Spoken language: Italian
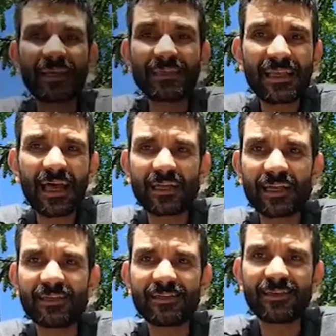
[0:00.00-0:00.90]

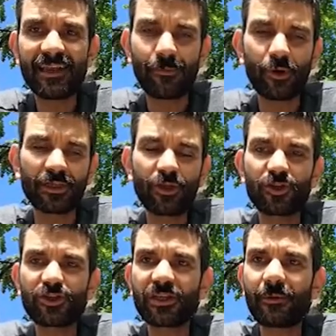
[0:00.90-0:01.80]
realizzare il laboratorio
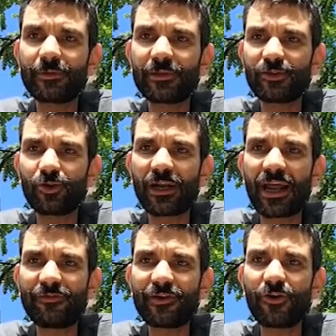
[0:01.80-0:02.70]

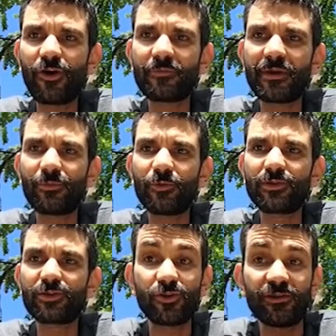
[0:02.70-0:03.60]
cinematografico abbiamo
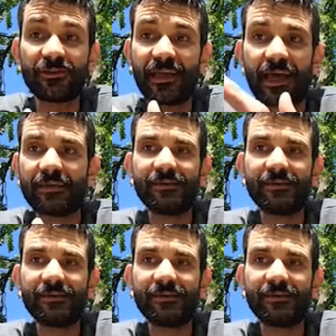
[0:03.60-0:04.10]
bisogno di te,